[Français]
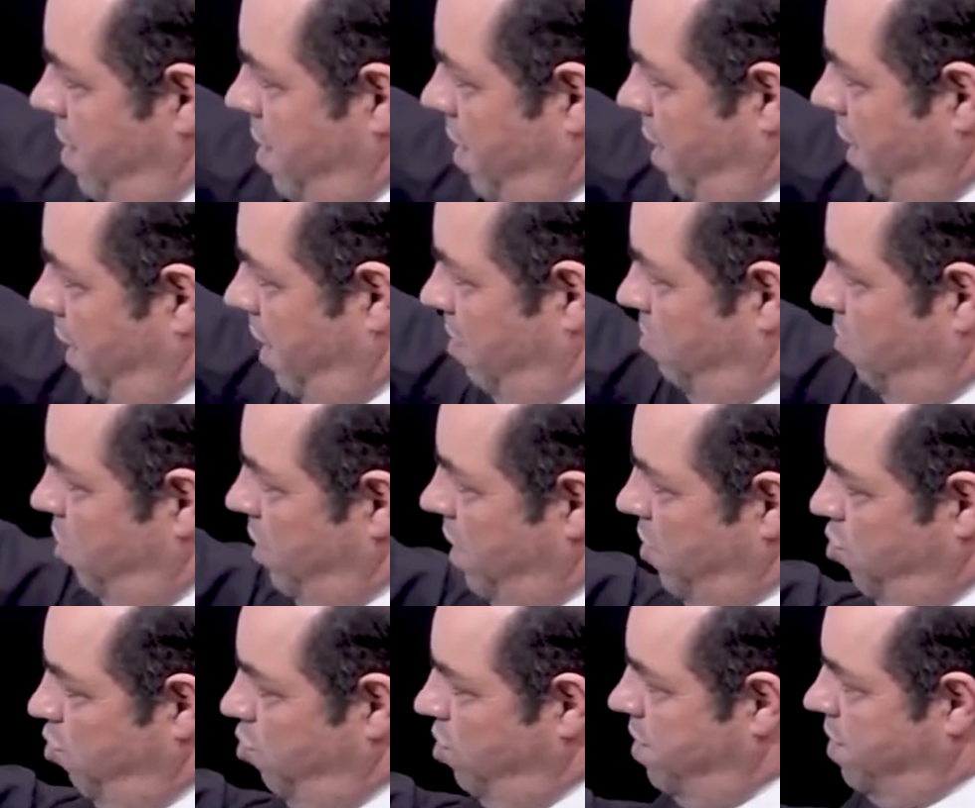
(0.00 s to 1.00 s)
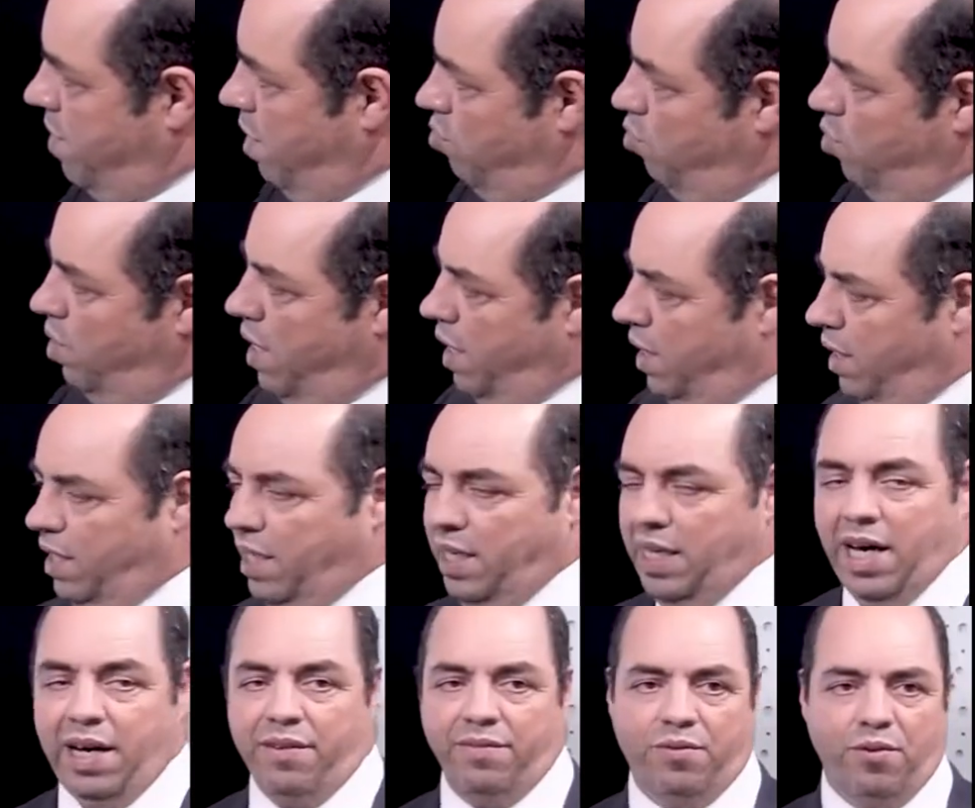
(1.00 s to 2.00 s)
Également, les unicellulaires et les
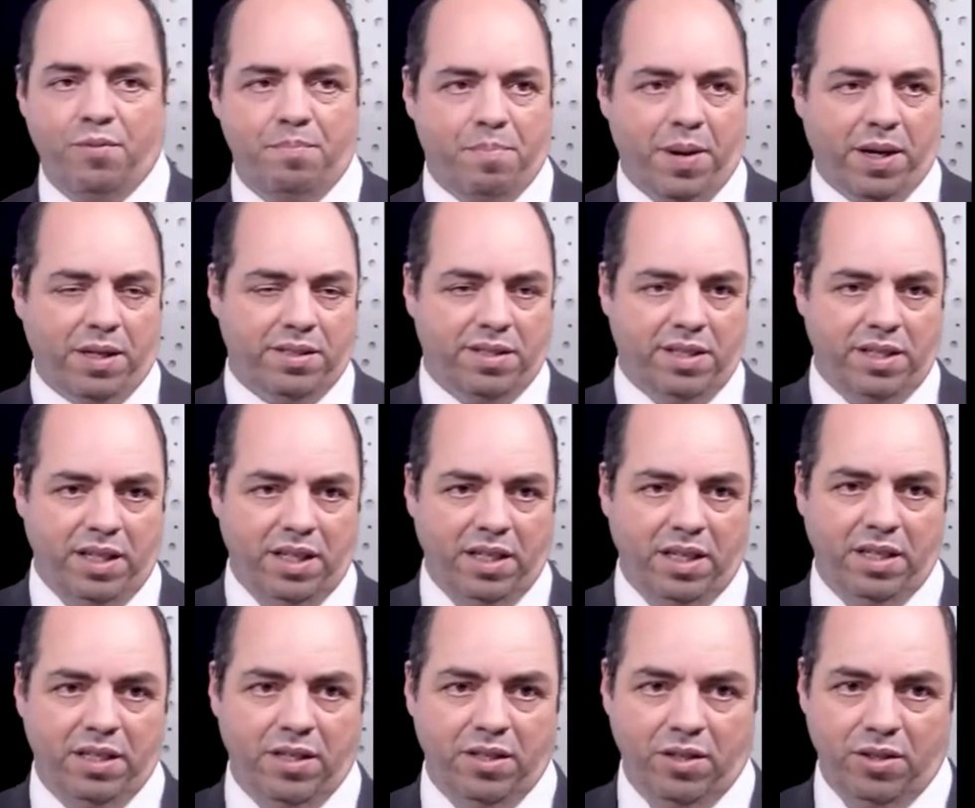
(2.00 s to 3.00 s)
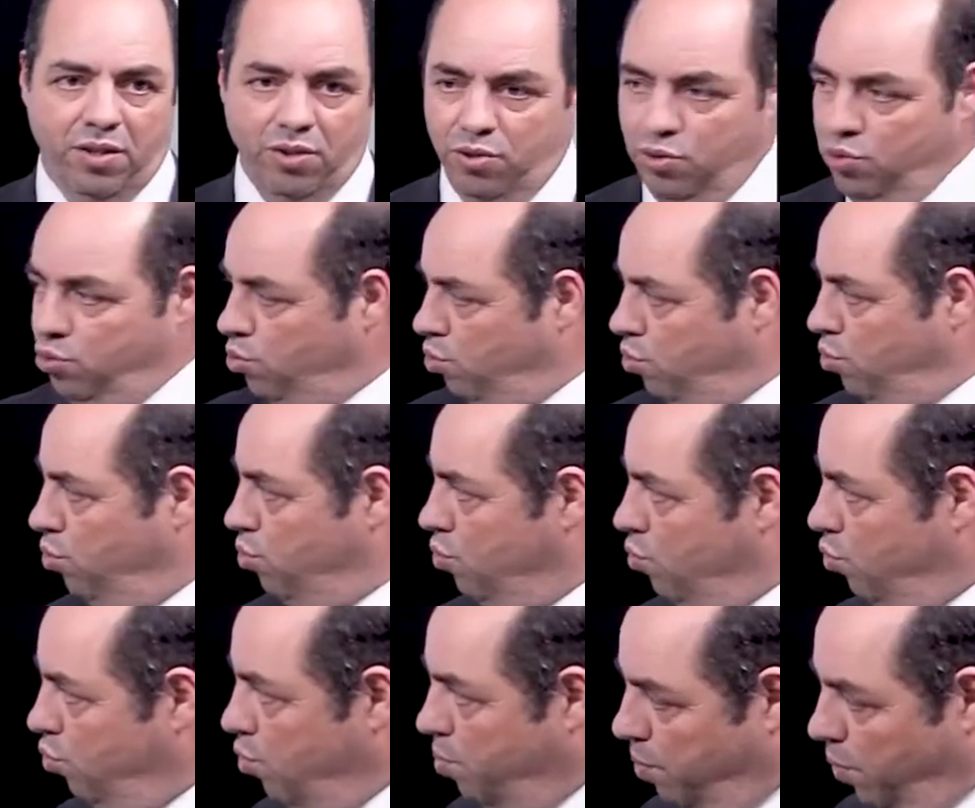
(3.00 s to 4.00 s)
larves font partie euh, du,
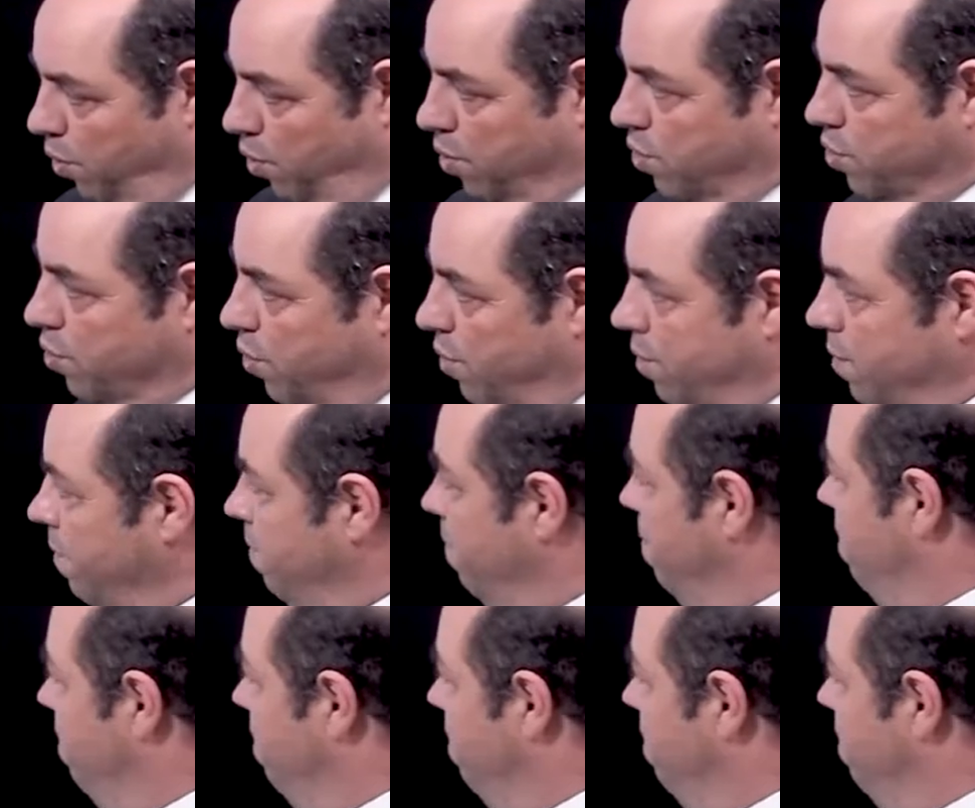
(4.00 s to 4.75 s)
plancton.